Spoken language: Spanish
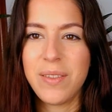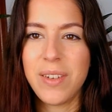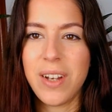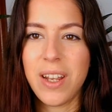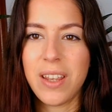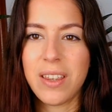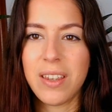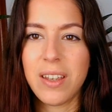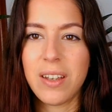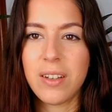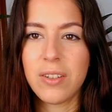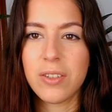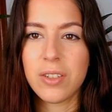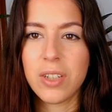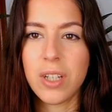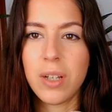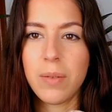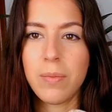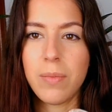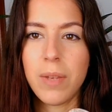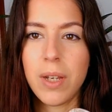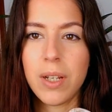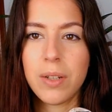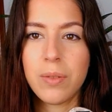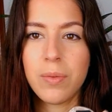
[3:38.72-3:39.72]
Mirad qué
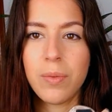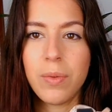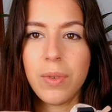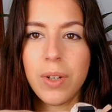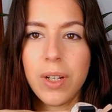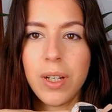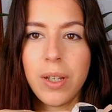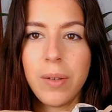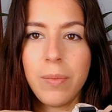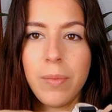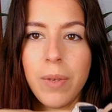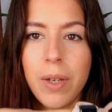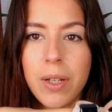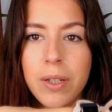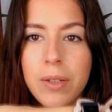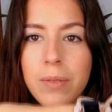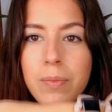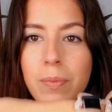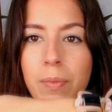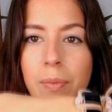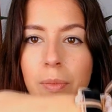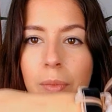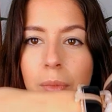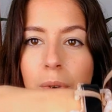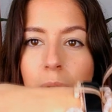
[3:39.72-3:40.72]
cosa más buena y
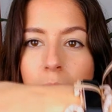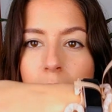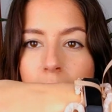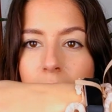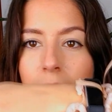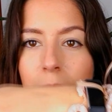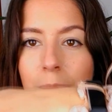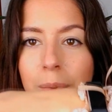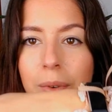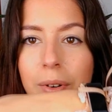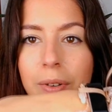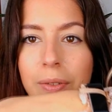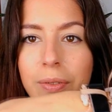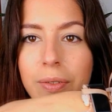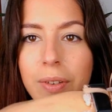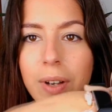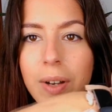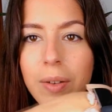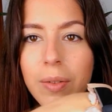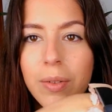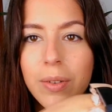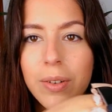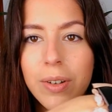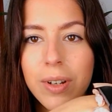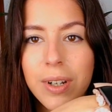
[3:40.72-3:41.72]
más mona, por
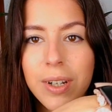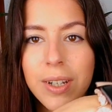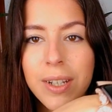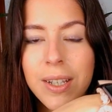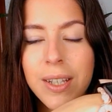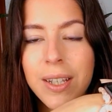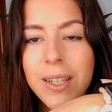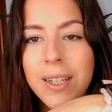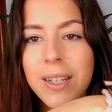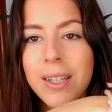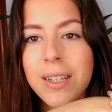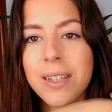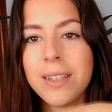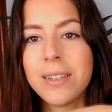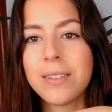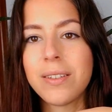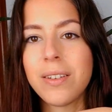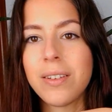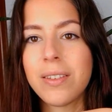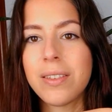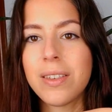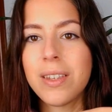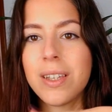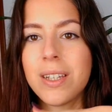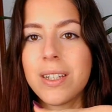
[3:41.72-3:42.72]
favor.
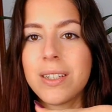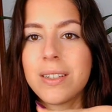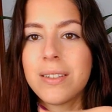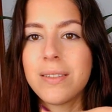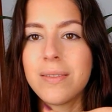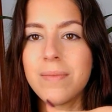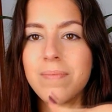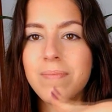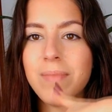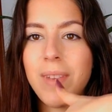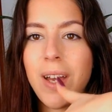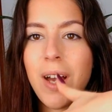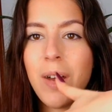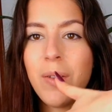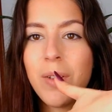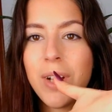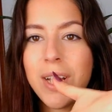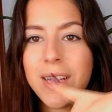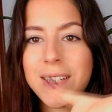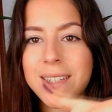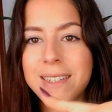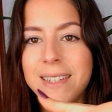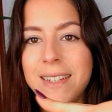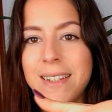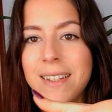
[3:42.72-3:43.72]
Entonces,
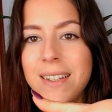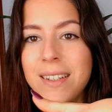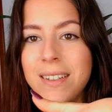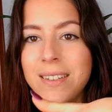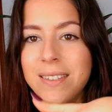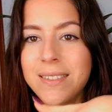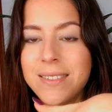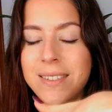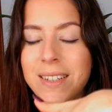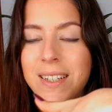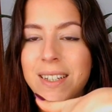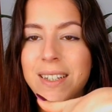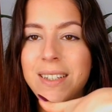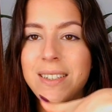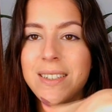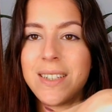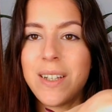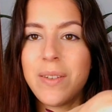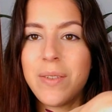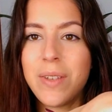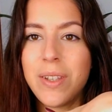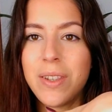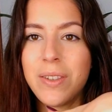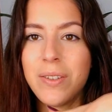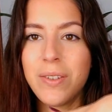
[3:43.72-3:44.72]
aún así, eh,
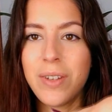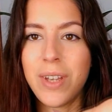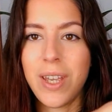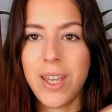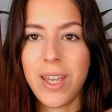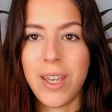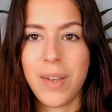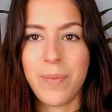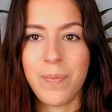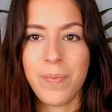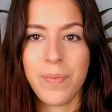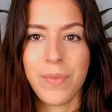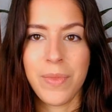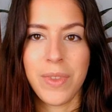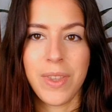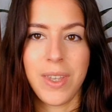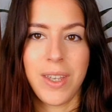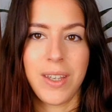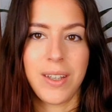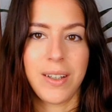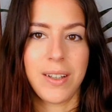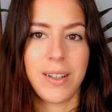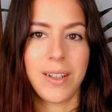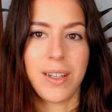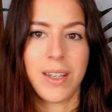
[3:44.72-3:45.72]
sabiendo que,
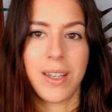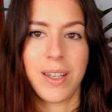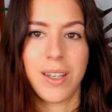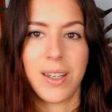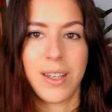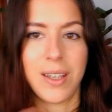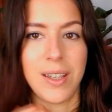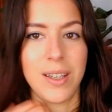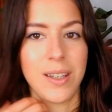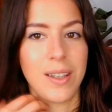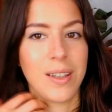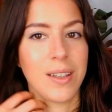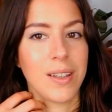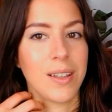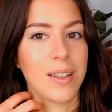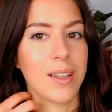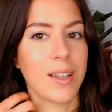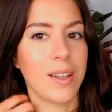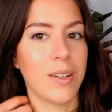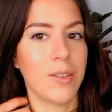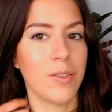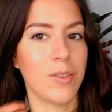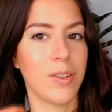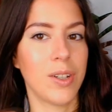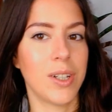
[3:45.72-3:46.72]
que,
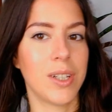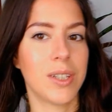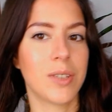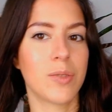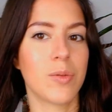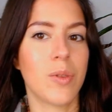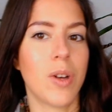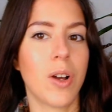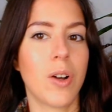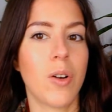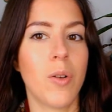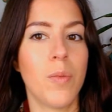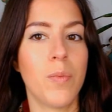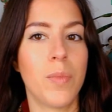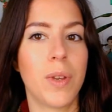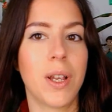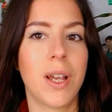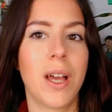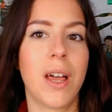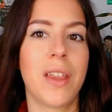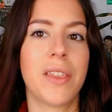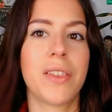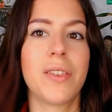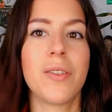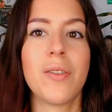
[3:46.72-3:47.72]
no es una
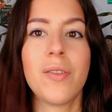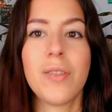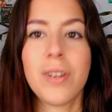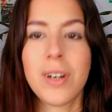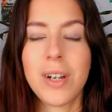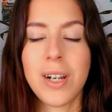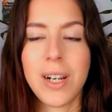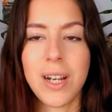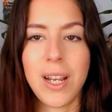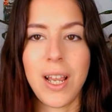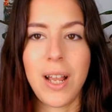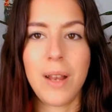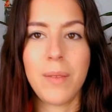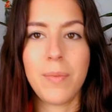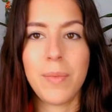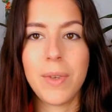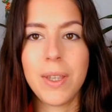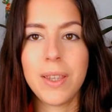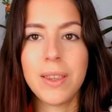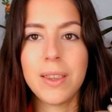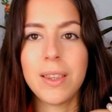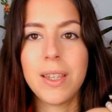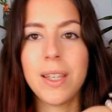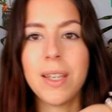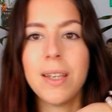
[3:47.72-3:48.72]
complicación
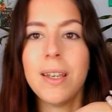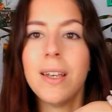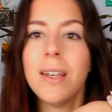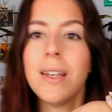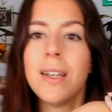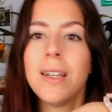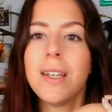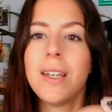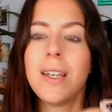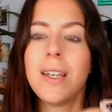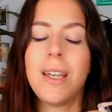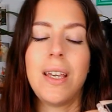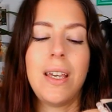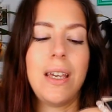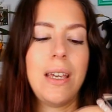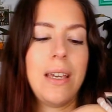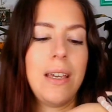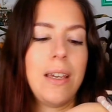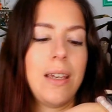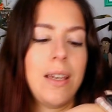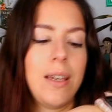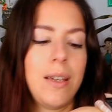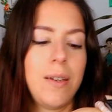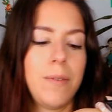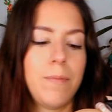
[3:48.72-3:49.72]
realmente,
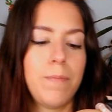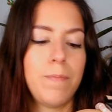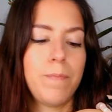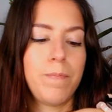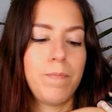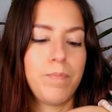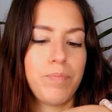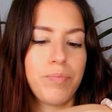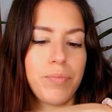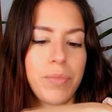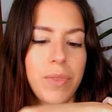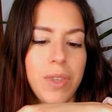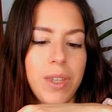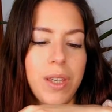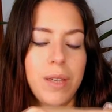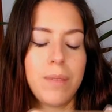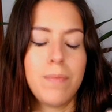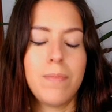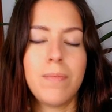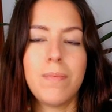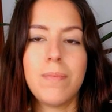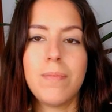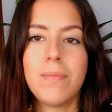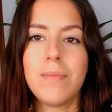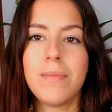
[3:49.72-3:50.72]
em,
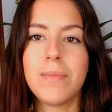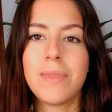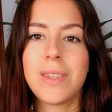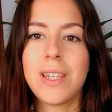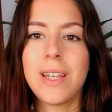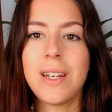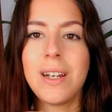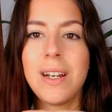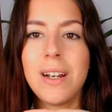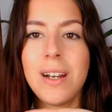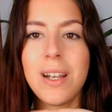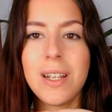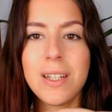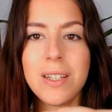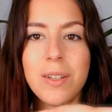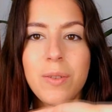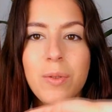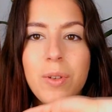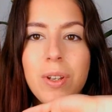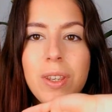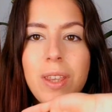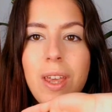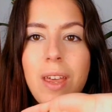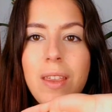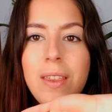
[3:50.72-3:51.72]
mm, tener la
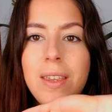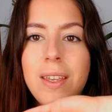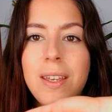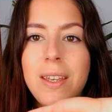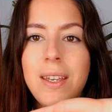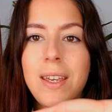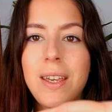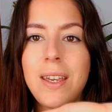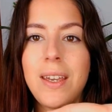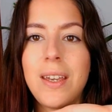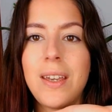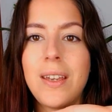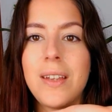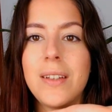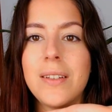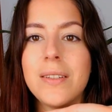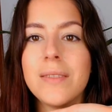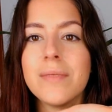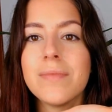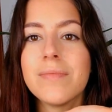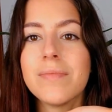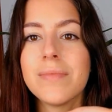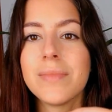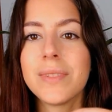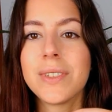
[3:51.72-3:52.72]
seguridad de
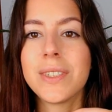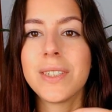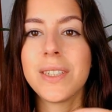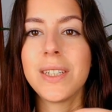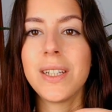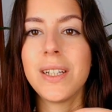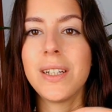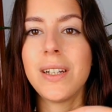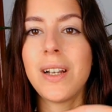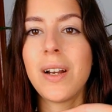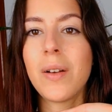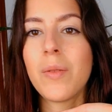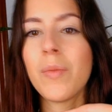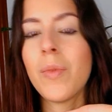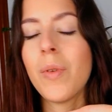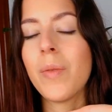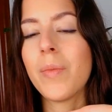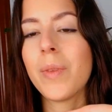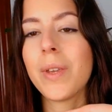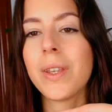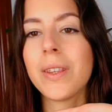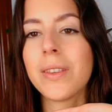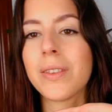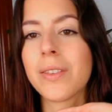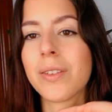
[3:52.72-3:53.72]
que si en algún
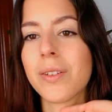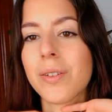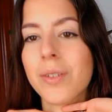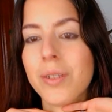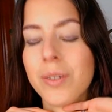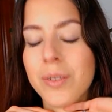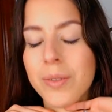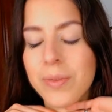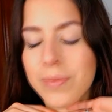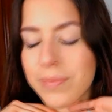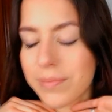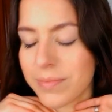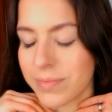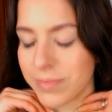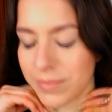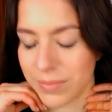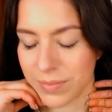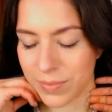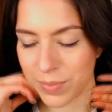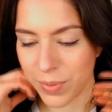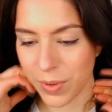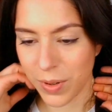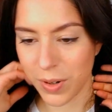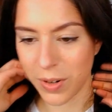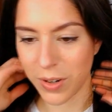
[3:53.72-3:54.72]
momento,
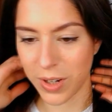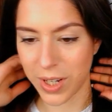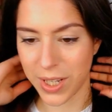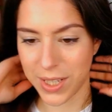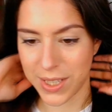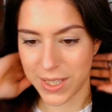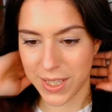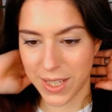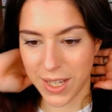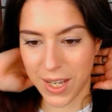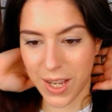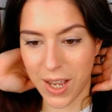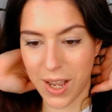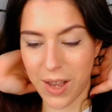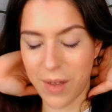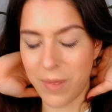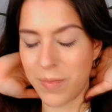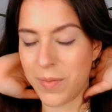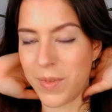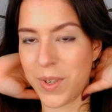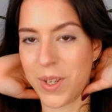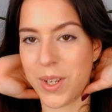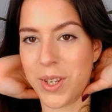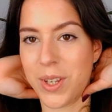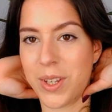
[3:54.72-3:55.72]
por lo que
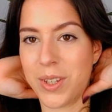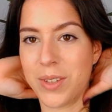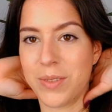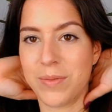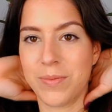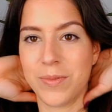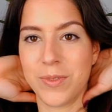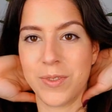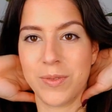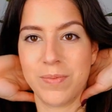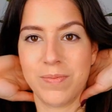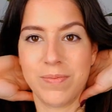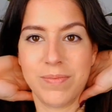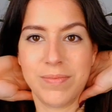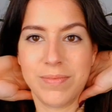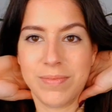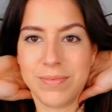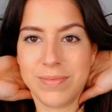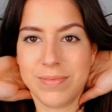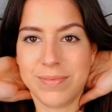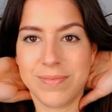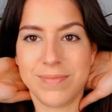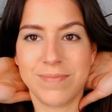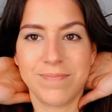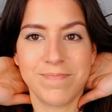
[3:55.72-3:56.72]
sea, eh,
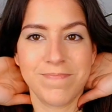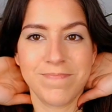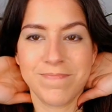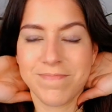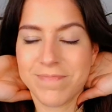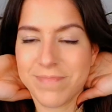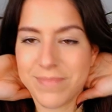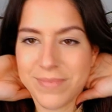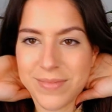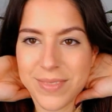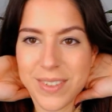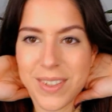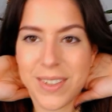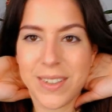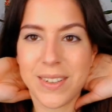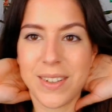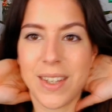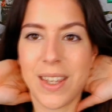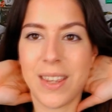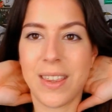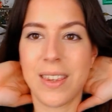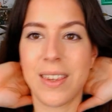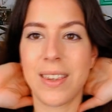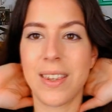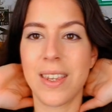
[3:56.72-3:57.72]

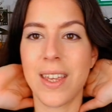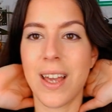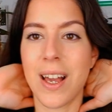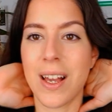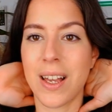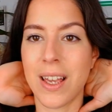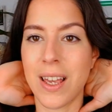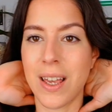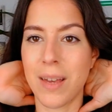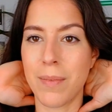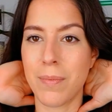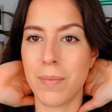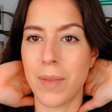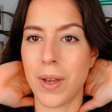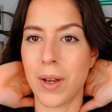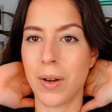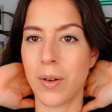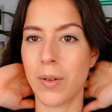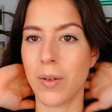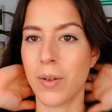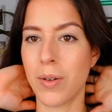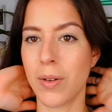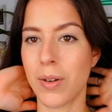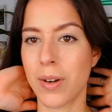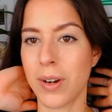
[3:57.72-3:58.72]
decidía que
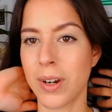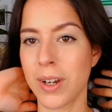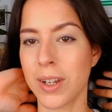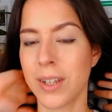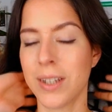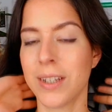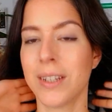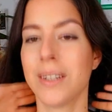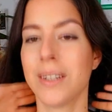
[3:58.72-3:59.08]
mejor